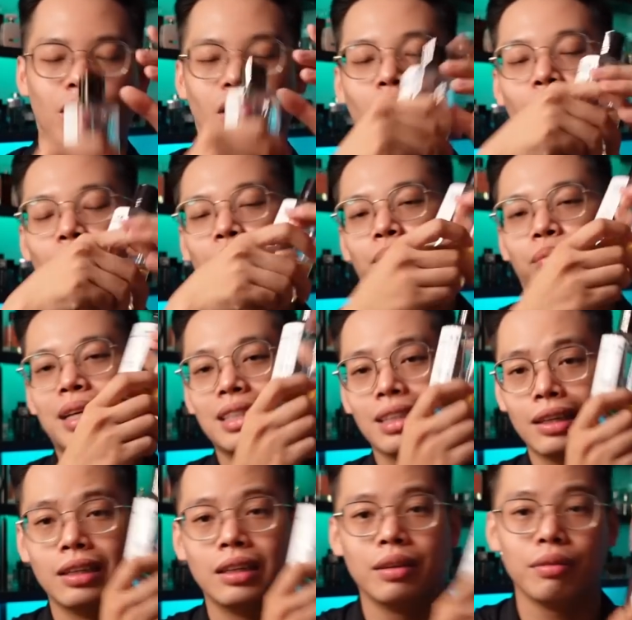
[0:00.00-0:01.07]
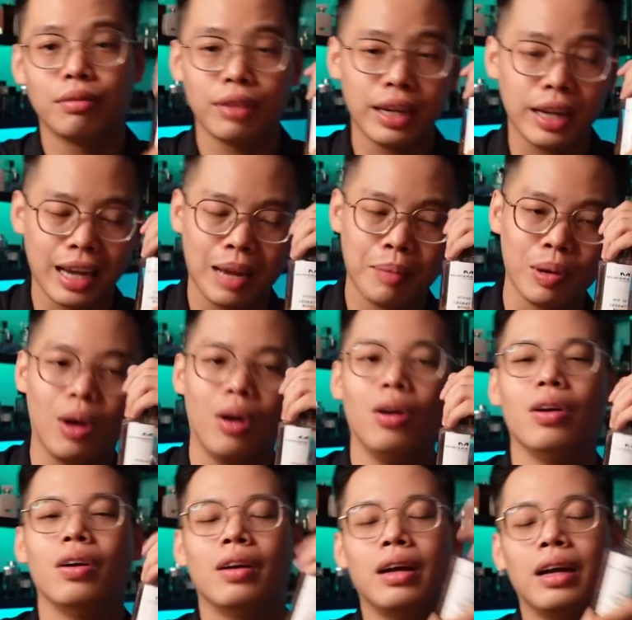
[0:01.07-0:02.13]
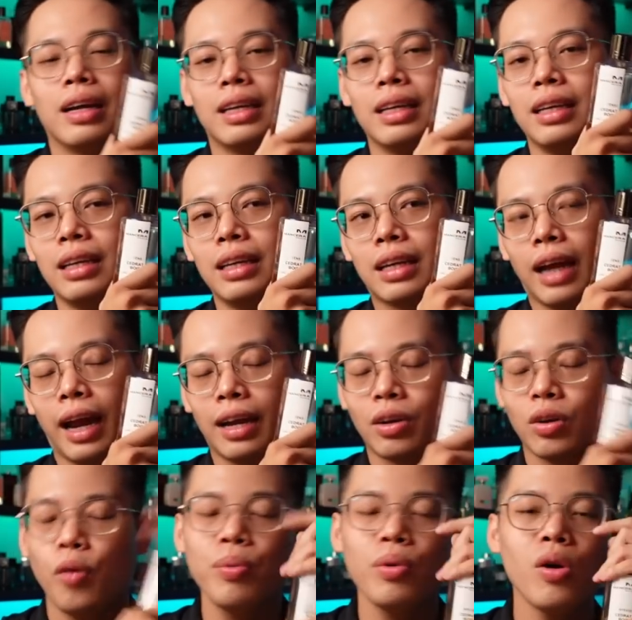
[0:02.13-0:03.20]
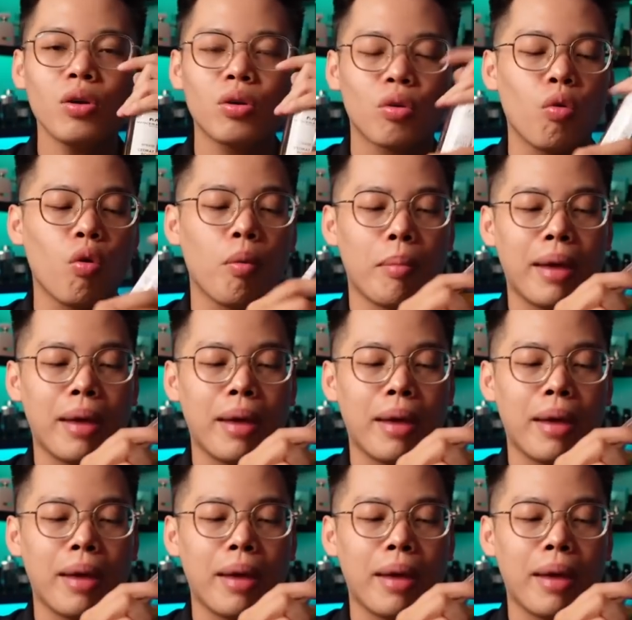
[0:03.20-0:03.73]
còn bây giờ về em nó thì cái top nốt của